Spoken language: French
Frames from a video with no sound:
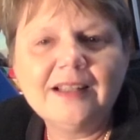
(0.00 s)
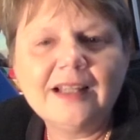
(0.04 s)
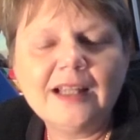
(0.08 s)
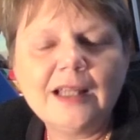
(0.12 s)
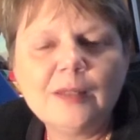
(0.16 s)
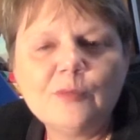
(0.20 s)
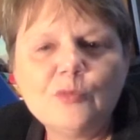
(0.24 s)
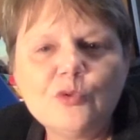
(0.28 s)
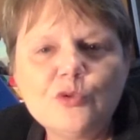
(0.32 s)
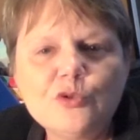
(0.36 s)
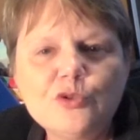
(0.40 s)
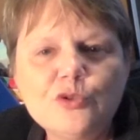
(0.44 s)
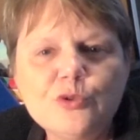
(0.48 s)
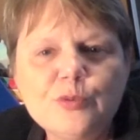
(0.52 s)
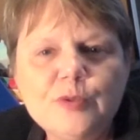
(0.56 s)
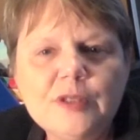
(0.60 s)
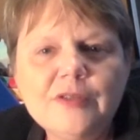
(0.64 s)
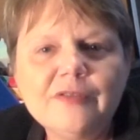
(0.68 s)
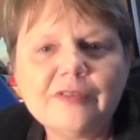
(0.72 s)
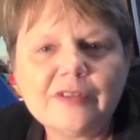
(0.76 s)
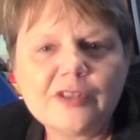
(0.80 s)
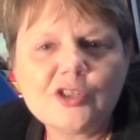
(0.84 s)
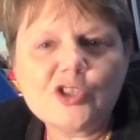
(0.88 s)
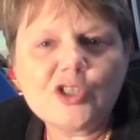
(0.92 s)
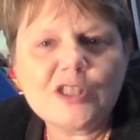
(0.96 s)
à me
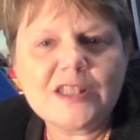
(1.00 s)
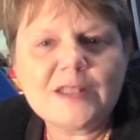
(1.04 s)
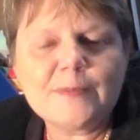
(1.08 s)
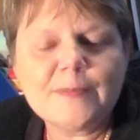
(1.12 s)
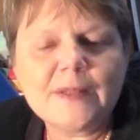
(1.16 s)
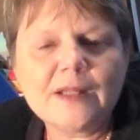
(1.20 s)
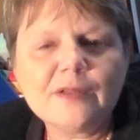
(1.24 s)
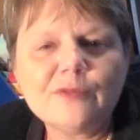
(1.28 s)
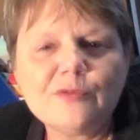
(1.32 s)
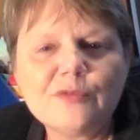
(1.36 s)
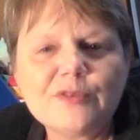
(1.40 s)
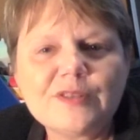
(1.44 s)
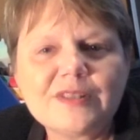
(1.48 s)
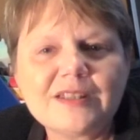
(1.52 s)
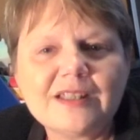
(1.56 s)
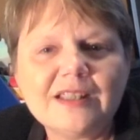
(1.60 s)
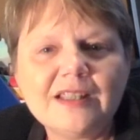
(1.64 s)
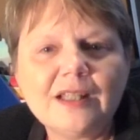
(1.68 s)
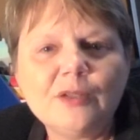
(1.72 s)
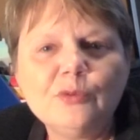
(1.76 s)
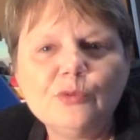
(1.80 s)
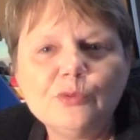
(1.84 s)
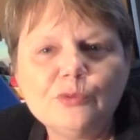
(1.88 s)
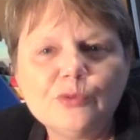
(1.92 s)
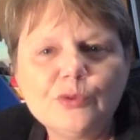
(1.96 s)
suivre et j'espère que vous
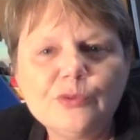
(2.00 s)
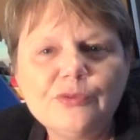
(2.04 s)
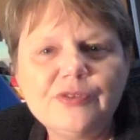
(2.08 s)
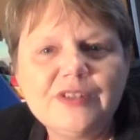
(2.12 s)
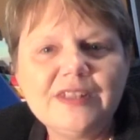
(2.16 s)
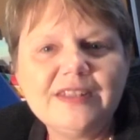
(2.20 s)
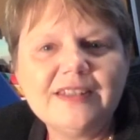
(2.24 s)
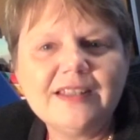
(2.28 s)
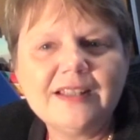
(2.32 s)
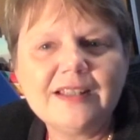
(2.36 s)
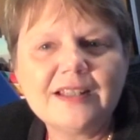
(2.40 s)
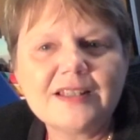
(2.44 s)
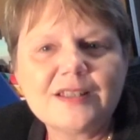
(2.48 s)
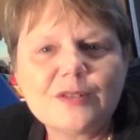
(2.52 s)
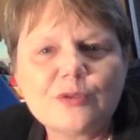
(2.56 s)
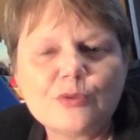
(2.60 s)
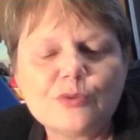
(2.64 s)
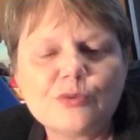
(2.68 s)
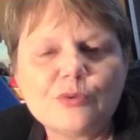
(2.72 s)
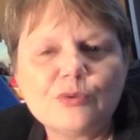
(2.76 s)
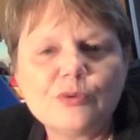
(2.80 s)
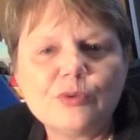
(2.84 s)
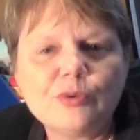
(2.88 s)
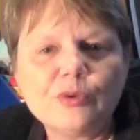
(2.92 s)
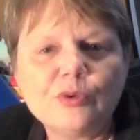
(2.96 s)
serez à nouveau fidèles à
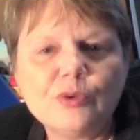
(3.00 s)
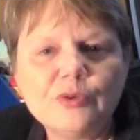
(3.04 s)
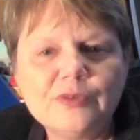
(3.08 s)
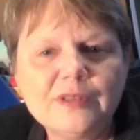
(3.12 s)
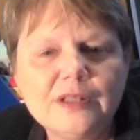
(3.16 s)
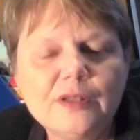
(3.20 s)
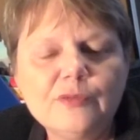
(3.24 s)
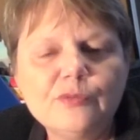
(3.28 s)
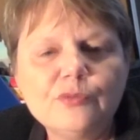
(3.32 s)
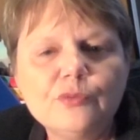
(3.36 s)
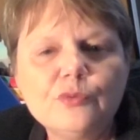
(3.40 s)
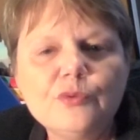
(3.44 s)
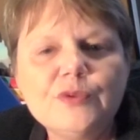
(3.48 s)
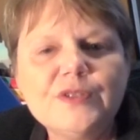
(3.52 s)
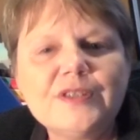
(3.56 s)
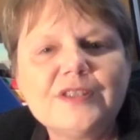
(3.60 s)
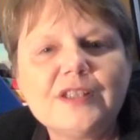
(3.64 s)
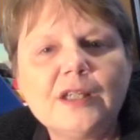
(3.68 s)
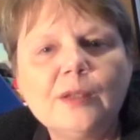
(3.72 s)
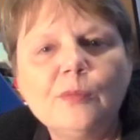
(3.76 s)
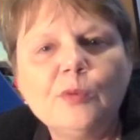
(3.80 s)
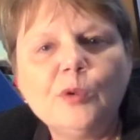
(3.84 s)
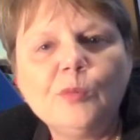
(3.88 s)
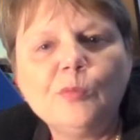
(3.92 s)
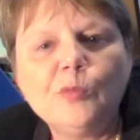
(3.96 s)
ce rendez-vous.
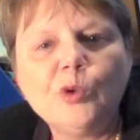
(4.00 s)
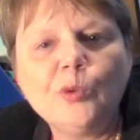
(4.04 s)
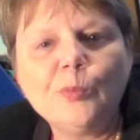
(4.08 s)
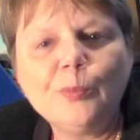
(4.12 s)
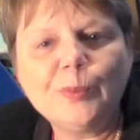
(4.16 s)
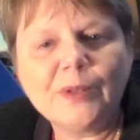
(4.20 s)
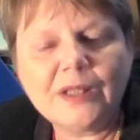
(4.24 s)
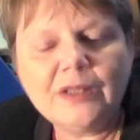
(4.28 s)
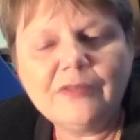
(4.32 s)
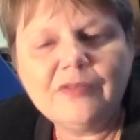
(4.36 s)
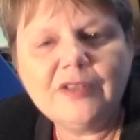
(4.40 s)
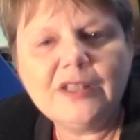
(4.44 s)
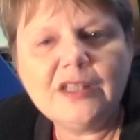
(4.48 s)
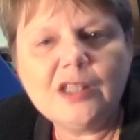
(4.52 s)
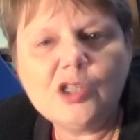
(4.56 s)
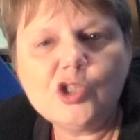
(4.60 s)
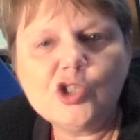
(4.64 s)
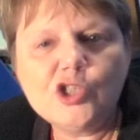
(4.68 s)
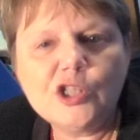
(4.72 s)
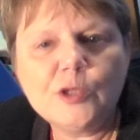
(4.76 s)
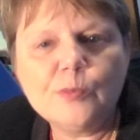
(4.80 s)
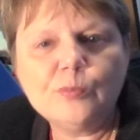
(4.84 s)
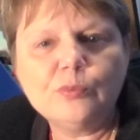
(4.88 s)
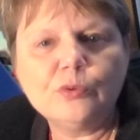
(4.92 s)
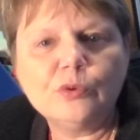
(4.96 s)
C'est un moment
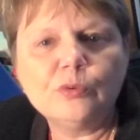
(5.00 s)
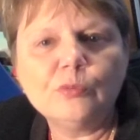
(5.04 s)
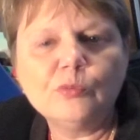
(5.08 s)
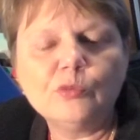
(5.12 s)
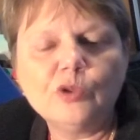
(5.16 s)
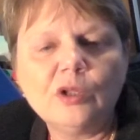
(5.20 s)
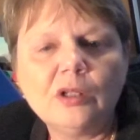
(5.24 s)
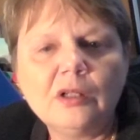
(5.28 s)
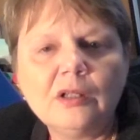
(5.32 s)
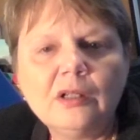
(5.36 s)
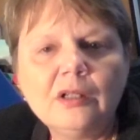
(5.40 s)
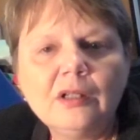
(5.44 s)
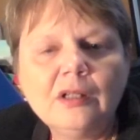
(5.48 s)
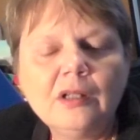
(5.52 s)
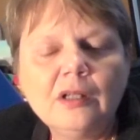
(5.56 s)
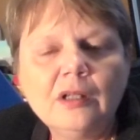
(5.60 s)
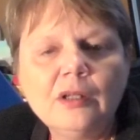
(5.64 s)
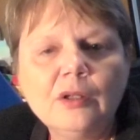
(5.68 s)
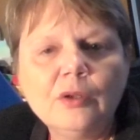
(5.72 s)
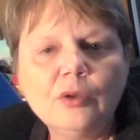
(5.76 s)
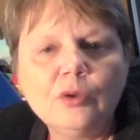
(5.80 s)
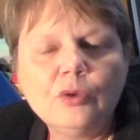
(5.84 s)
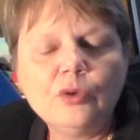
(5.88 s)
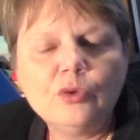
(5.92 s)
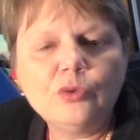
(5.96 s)
privilégié pour moi
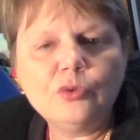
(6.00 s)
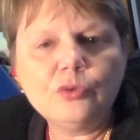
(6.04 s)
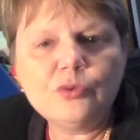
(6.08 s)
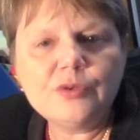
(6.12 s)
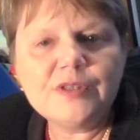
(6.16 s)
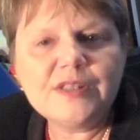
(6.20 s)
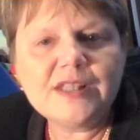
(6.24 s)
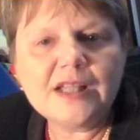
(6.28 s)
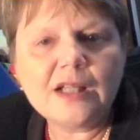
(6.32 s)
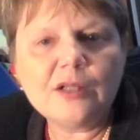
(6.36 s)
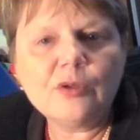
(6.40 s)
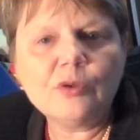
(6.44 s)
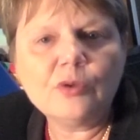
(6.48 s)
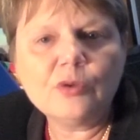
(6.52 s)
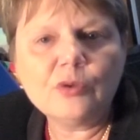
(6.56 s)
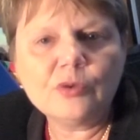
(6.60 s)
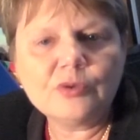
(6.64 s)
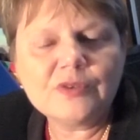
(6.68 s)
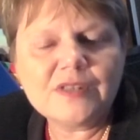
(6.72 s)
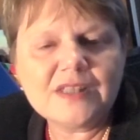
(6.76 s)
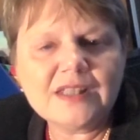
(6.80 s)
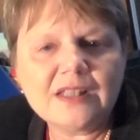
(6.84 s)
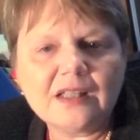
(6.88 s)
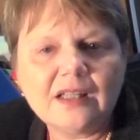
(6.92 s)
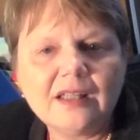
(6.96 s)
euh, de dialogue
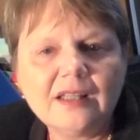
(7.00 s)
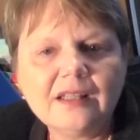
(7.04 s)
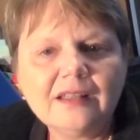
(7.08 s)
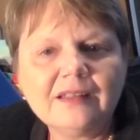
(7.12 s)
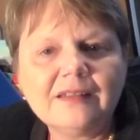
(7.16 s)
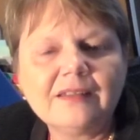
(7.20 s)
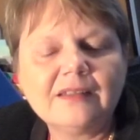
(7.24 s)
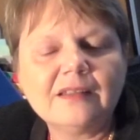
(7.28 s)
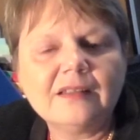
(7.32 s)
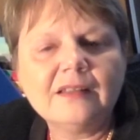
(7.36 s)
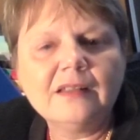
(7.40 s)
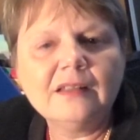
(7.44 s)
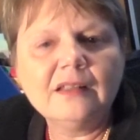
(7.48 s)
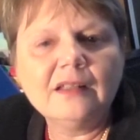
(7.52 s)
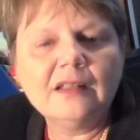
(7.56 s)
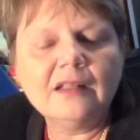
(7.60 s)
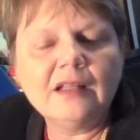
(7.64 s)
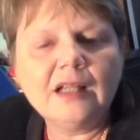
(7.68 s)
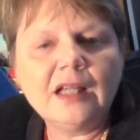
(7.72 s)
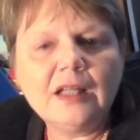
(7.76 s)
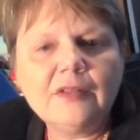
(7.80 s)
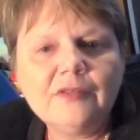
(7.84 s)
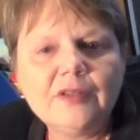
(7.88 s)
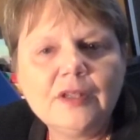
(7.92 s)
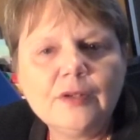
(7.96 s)
en direct
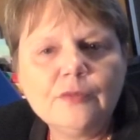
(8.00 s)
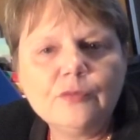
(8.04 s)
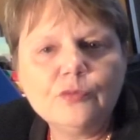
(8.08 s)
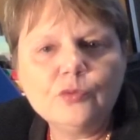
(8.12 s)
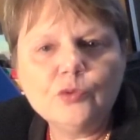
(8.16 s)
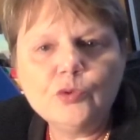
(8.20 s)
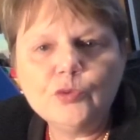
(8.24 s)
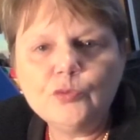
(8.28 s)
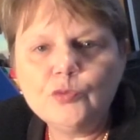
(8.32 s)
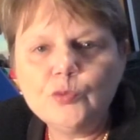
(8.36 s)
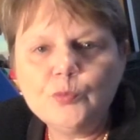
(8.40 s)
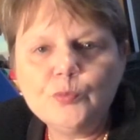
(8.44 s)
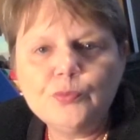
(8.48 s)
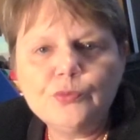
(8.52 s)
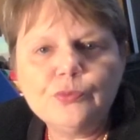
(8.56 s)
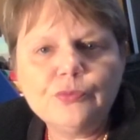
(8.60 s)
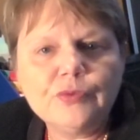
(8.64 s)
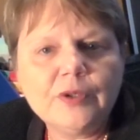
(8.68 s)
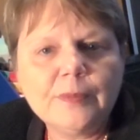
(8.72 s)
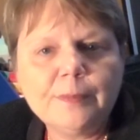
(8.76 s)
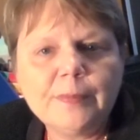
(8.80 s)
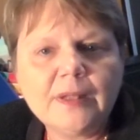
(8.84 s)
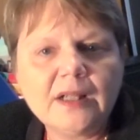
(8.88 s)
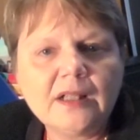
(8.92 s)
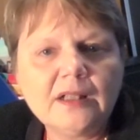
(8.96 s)
avec vous. Vous
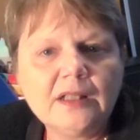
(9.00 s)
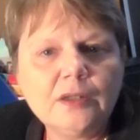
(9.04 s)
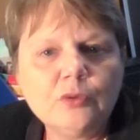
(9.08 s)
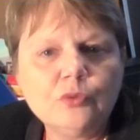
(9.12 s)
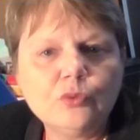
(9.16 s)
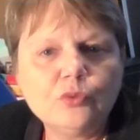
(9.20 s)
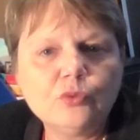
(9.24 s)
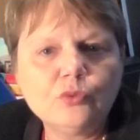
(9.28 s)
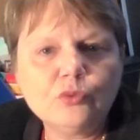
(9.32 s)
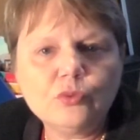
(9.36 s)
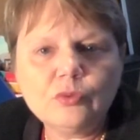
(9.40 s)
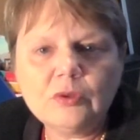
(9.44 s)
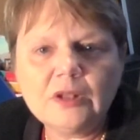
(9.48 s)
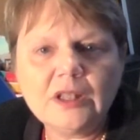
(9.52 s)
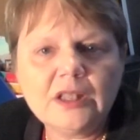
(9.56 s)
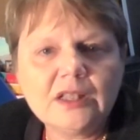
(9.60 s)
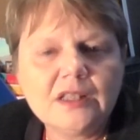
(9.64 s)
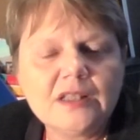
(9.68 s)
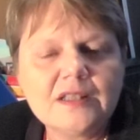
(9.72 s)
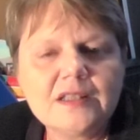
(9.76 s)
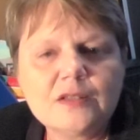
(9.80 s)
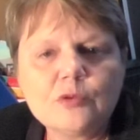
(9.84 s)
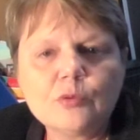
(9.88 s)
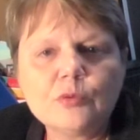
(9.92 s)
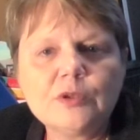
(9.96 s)
pouvez parler de toutes les
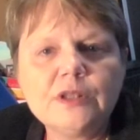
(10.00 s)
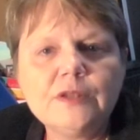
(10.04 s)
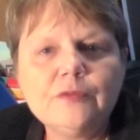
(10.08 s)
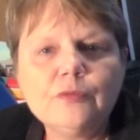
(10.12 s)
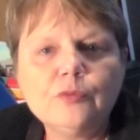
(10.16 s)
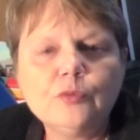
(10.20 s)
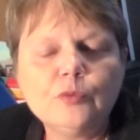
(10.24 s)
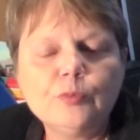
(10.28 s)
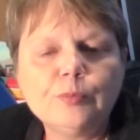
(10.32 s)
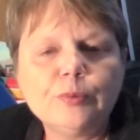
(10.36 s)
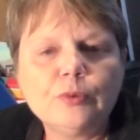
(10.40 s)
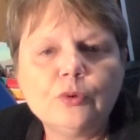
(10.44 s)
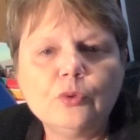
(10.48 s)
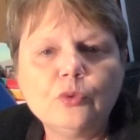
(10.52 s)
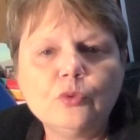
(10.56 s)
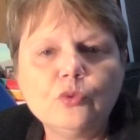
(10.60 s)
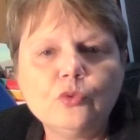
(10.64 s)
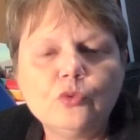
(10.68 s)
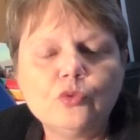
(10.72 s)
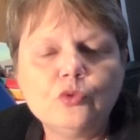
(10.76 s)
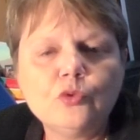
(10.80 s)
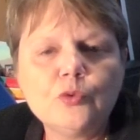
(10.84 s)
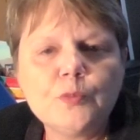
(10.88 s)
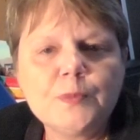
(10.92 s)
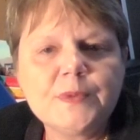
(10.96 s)
questions qui vous
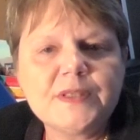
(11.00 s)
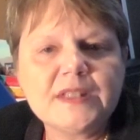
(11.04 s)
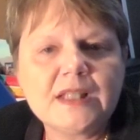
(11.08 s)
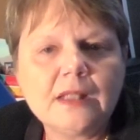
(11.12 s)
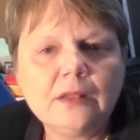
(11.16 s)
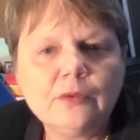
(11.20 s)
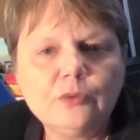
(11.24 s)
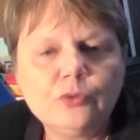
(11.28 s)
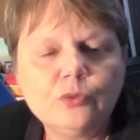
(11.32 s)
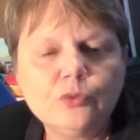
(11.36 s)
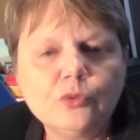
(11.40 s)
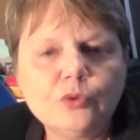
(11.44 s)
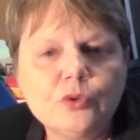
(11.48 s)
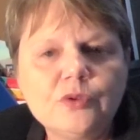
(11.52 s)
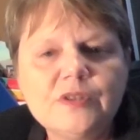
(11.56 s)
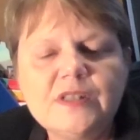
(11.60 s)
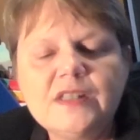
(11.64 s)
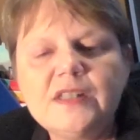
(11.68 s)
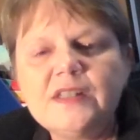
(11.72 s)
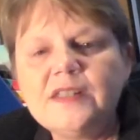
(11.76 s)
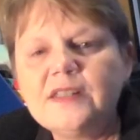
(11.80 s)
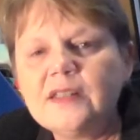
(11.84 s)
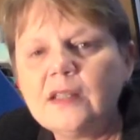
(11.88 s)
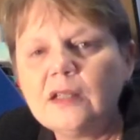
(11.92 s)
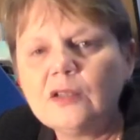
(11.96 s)
préoccupent, celles du
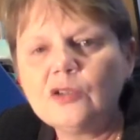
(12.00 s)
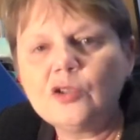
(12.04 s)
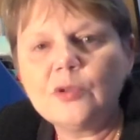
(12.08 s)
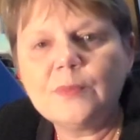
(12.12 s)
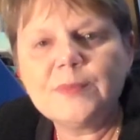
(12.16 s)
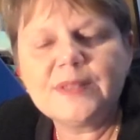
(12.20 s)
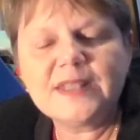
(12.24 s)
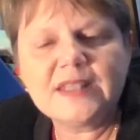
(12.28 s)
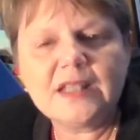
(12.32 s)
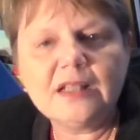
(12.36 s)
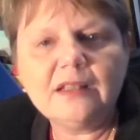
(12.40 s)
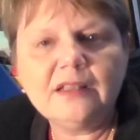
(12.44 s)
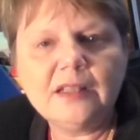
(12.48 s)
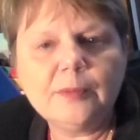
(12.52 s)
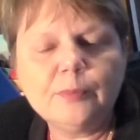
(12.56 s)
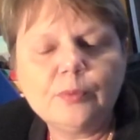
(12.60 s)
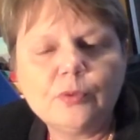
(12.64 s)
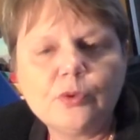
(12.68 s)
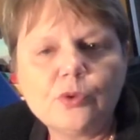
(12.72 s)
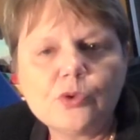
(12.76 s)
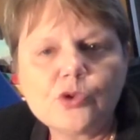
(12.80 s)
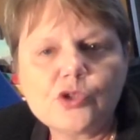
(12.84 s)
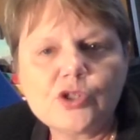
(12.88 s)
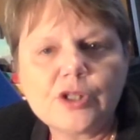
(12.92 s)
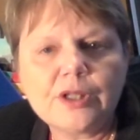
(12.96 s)
quotidien comme celles des
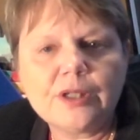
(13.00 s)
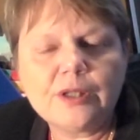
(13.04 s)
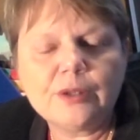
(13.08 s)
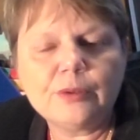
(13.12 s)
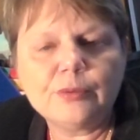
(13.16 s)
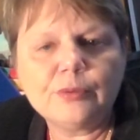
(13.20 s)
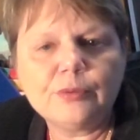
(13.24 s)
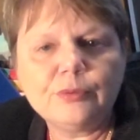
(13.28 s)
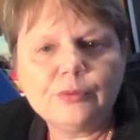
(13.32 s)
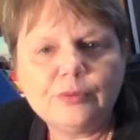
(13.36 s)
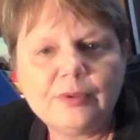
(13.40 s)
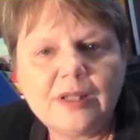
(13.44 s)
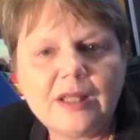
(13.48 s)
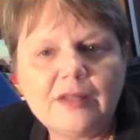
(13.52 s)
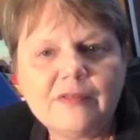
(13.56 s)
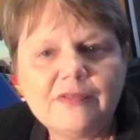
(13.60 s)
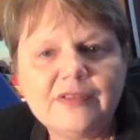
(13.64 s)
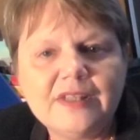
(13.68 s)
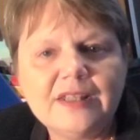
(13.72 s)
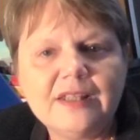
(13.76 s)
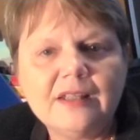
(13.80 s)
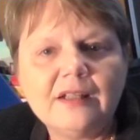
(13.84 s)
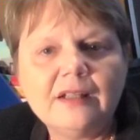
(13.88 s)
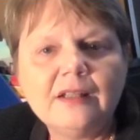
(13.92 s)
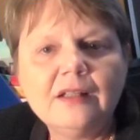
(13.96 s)
projets euh, de la
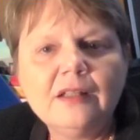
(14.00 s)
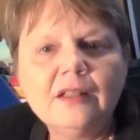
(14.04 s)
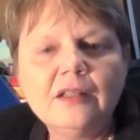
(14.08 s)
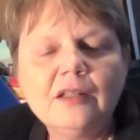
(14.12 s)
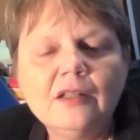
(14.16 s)
ville.